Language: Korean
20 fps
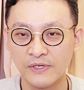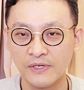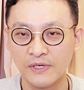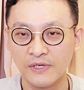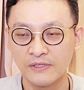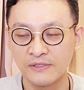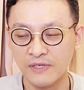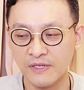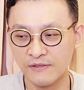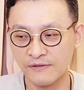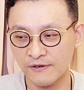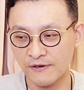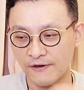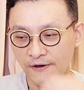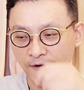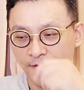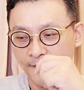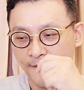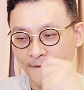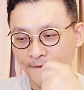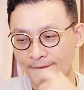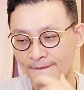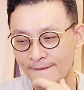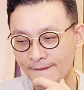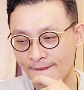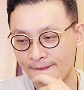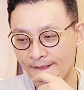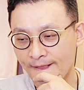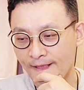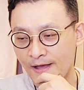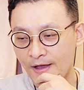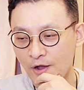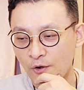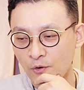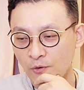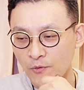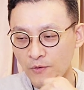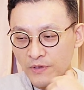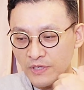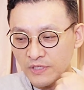그래서
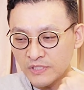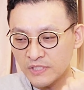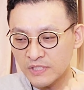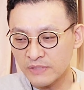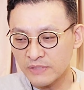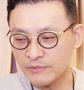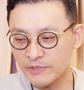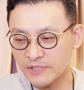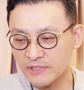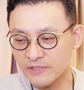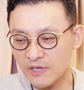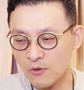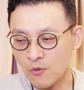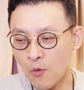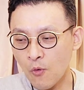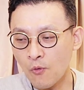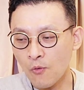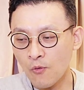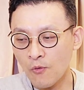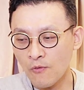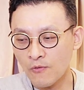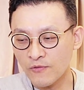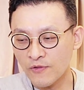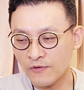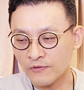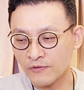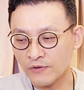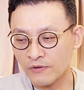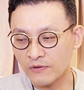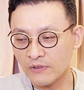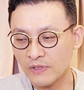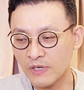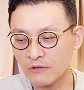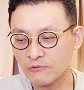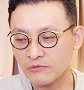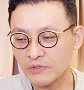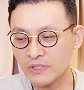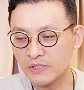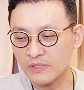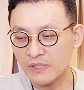이 씨디비씨가 공공 성격을 갖고
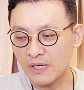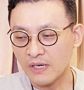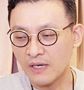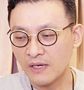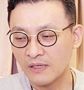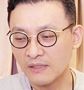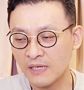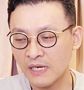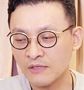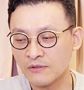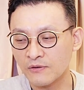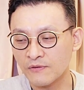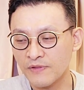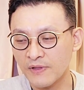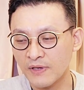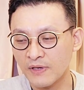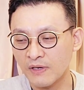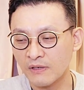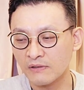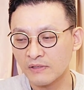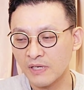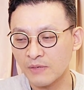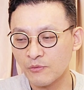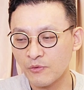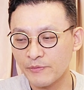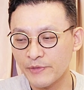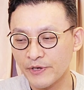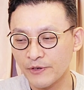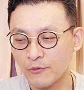있다라는 걸 생각을 해보면,